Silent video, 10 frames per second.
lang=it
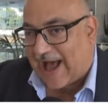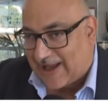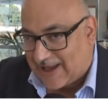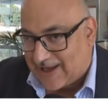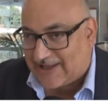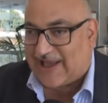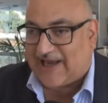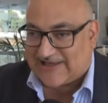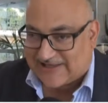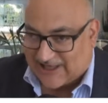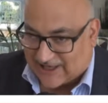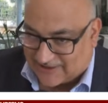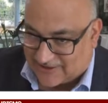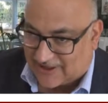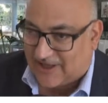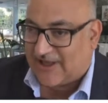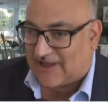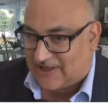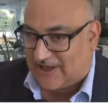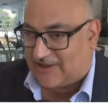anche dei residenti
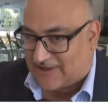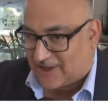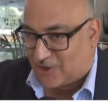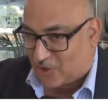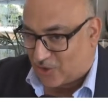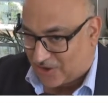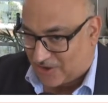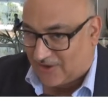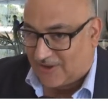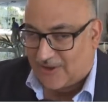del territorio.